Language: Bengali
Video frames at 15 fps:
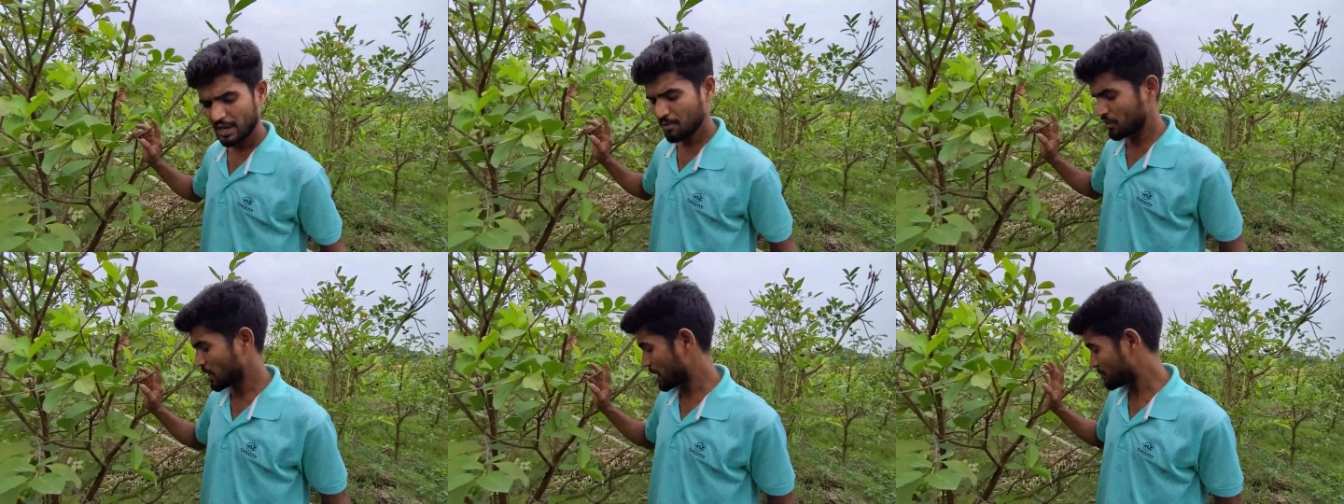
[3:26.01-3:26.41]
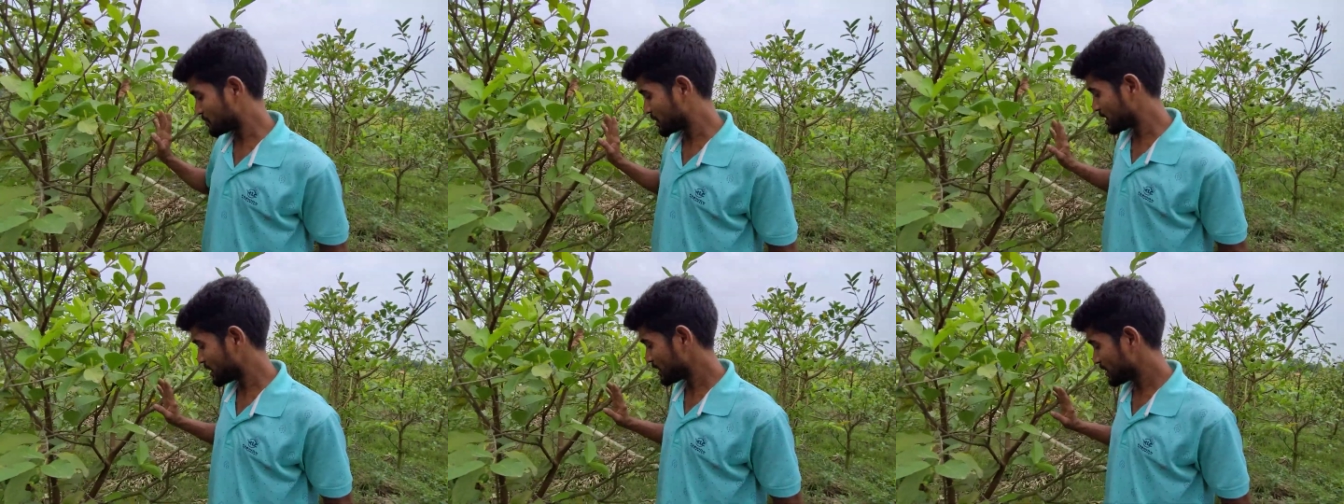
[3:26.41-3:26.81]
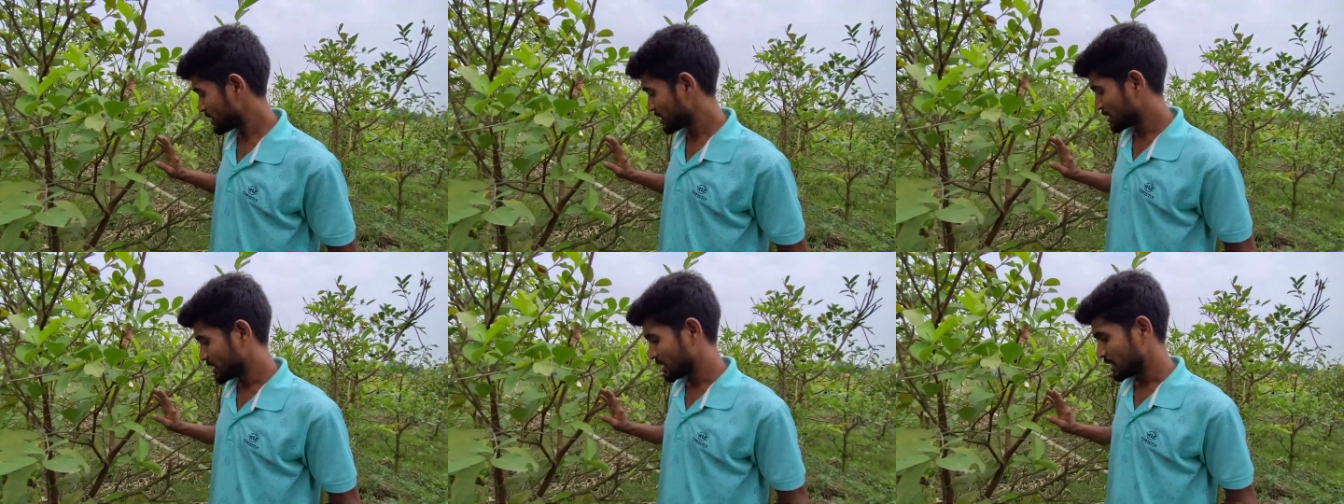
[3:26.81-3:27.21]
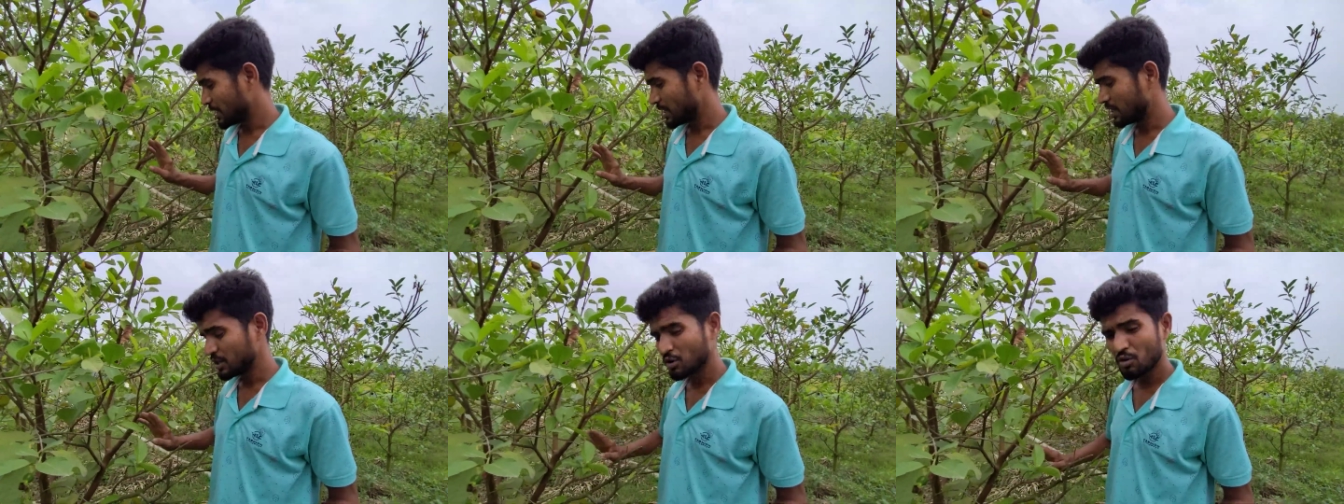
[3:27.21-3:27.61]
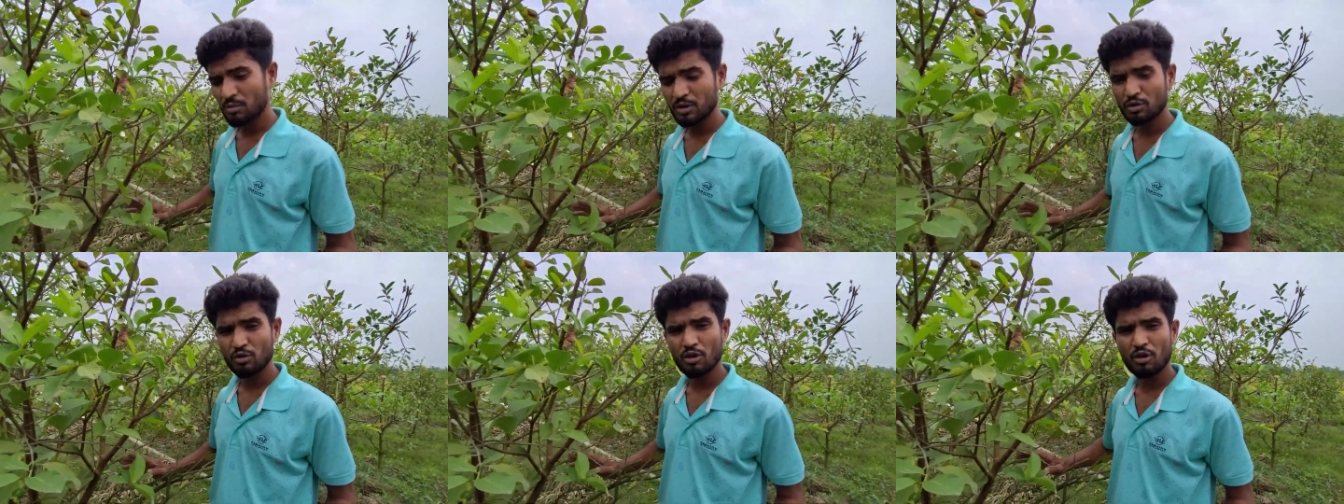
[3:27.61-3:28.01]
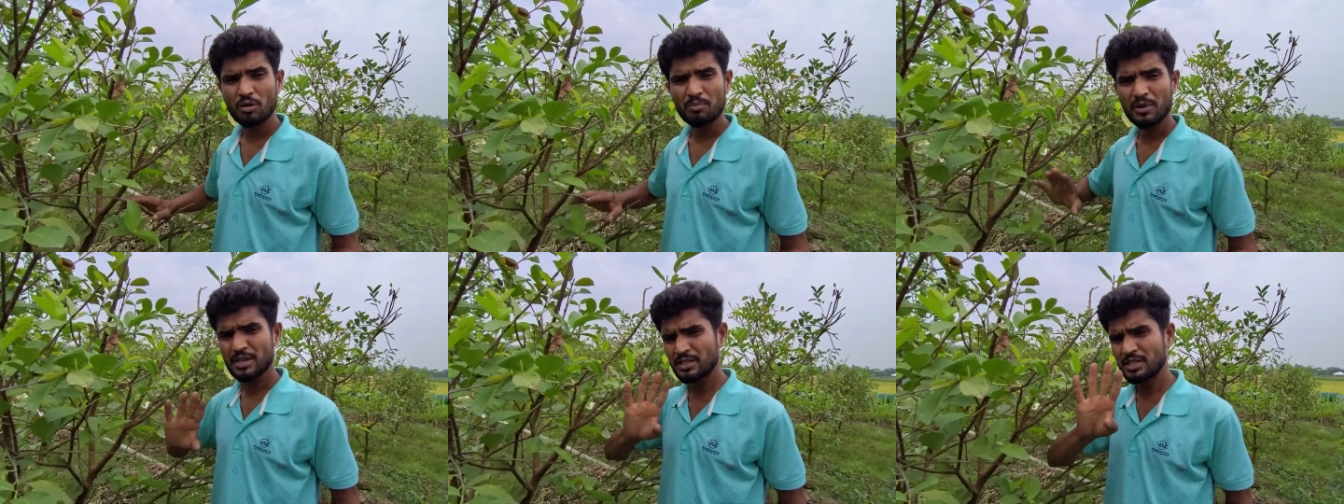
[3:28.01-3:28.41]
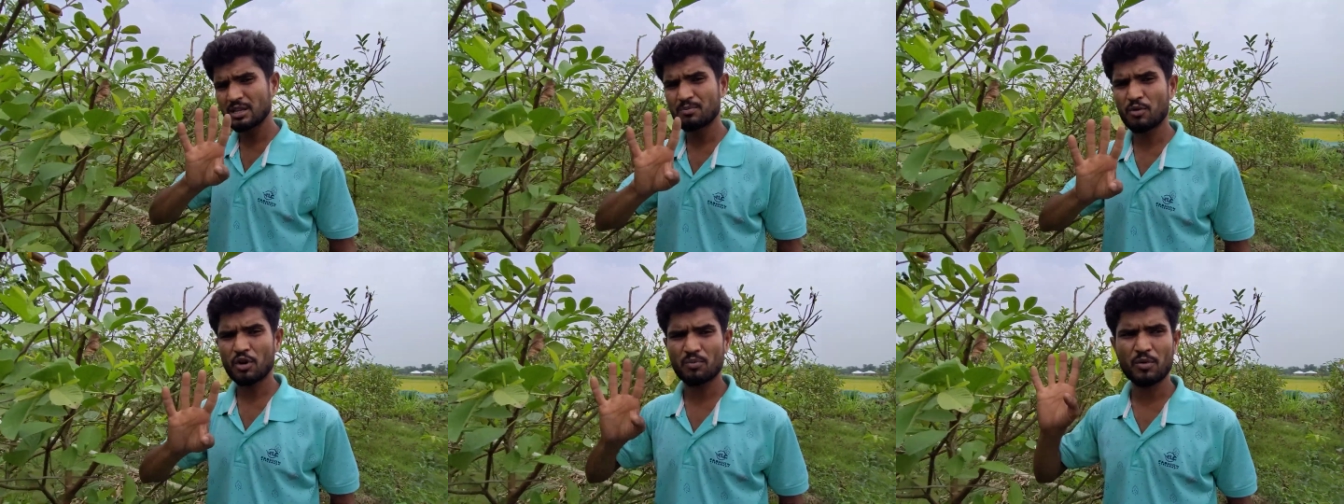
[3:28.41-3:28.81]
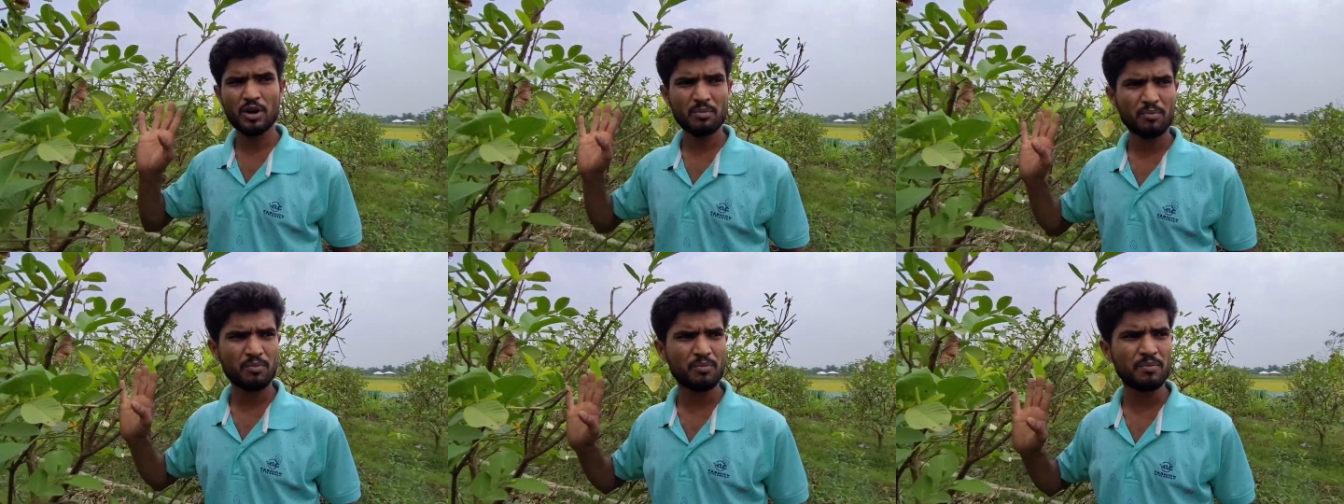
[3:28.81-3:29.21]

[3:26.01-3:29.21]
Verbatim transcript: এবং আপনি নিয়মিত বিশ দিন পর পর